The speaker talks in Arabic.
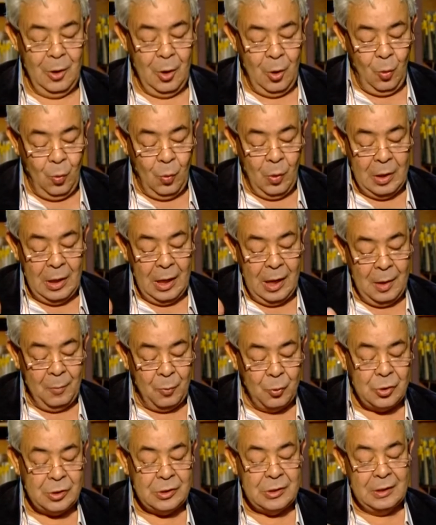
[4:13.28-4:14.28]

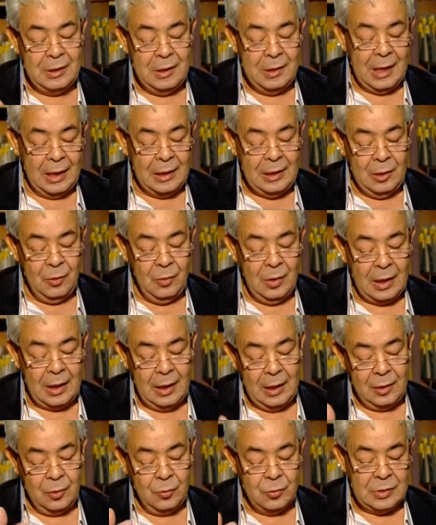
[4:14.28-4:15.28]
وابص يعني يقول لك
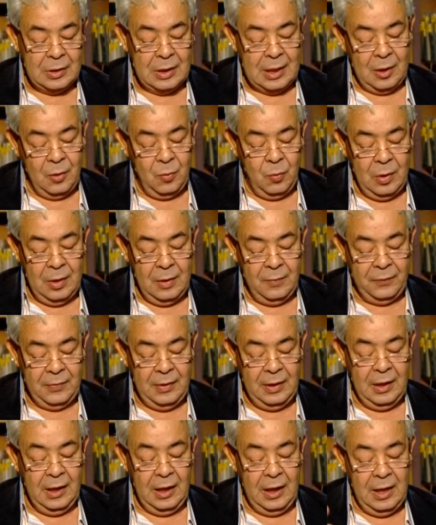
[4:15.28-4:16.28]
الجزء الاول
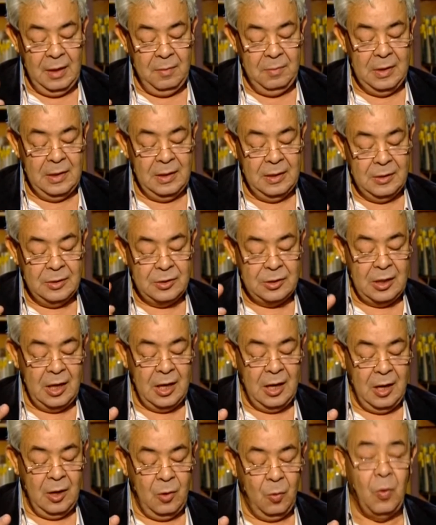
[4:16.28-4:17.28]
في علم
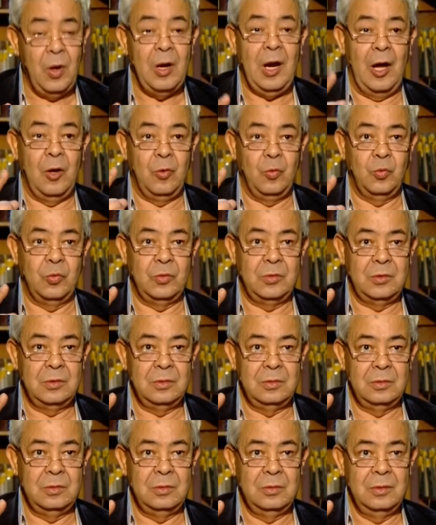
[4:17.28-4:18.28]
الانشاء والعروض
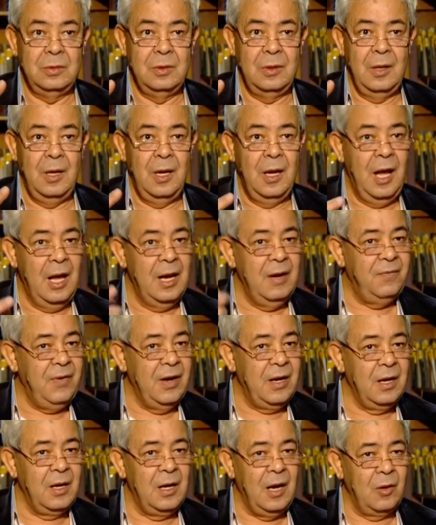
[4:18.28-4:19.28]
انا
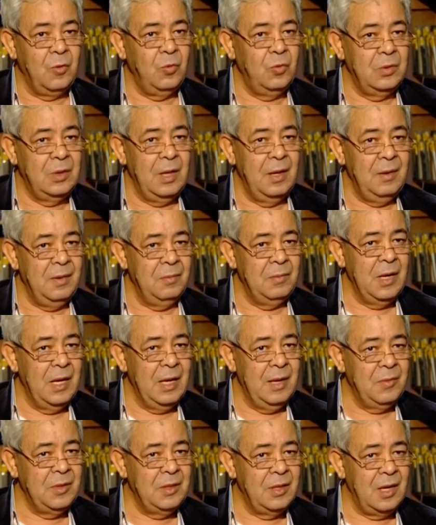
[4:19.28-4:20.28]
فاكر العروض ده من
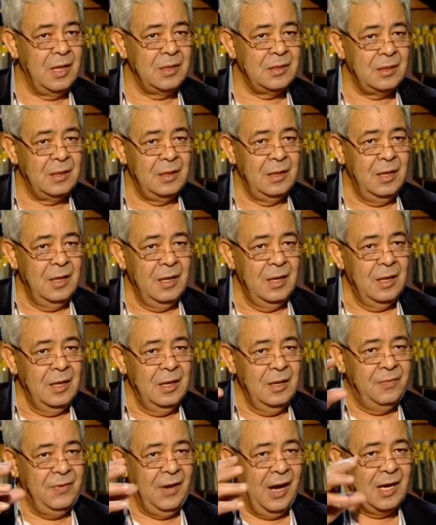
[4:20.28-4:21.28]
ايام الدراسه ان
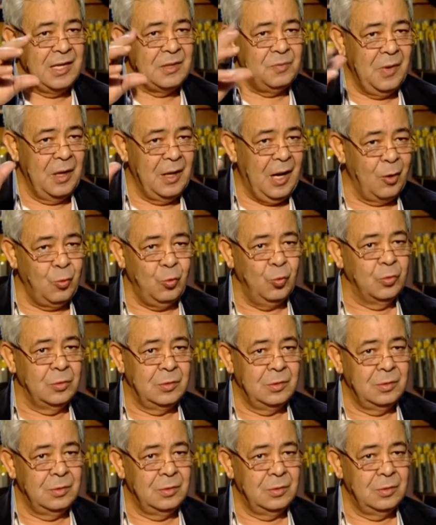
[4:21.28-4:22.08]
في حاجه اسمها العروض